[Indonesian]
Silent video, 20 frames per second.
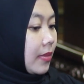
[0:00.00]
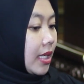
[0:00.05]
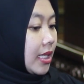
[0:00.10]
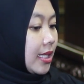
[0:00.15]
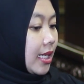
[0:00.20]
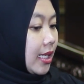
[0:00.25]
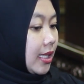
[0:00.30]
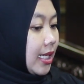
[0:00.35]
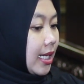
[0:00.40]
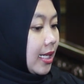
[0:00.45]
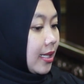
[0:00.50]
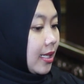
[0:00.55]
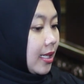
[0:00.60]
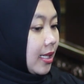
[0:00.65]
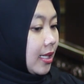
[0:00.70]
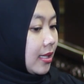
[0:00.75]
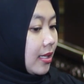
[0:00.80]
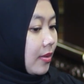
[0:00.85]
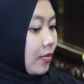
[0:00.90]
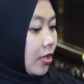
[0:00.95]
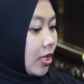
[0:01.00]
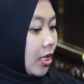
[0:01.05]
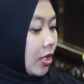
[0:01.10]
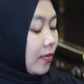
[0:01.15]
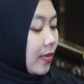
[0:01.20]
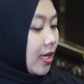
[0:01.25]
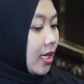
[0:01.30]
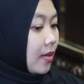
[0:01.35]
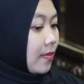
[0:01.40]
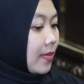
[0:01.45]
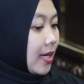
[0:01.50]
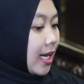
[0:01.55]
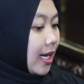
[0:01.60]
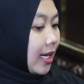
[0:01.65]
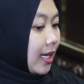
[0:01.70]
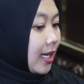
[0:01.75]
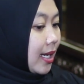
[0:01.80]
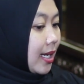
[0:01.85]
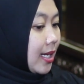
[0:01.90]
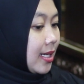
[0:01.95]
Pas saat dianterin sama orang rumah ke
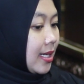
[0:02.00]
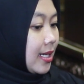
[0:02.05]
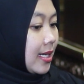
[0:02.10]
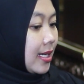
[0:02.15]
belakang,